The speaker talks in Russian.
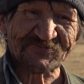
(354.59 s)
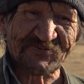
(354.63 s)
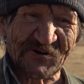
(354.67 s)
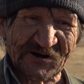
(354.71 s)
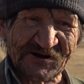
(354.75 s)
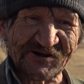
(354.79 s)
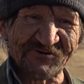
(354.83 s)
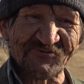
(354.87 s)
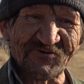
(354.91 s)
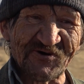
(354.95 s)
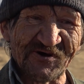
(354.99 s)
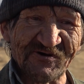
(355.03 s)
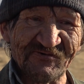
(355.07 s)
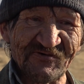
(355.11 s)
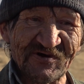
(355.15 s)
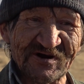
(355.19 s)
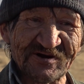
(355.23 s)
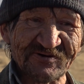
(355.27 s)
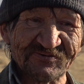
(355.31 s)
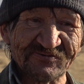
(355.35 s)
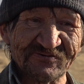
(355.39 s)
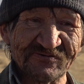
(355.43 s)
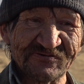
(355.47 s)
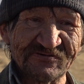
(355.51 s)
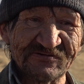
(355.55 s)
про кого
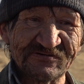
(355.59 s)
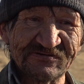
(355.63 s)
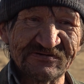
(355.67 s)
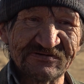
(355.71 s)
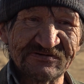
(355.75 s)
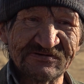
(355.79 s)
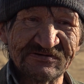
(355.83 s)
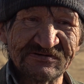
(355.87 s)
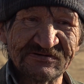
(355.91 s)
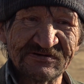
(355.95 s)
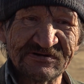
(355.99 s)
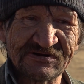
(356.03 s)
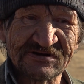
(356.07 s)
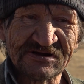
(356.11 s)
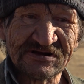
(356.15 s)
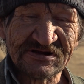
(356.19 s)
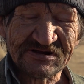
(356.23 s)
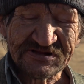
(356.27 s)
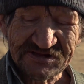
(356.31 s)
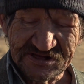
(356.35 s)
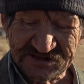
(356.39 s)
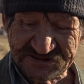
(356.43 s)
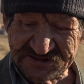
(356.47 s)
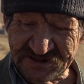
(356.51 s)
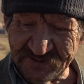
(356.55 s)
говорю? Если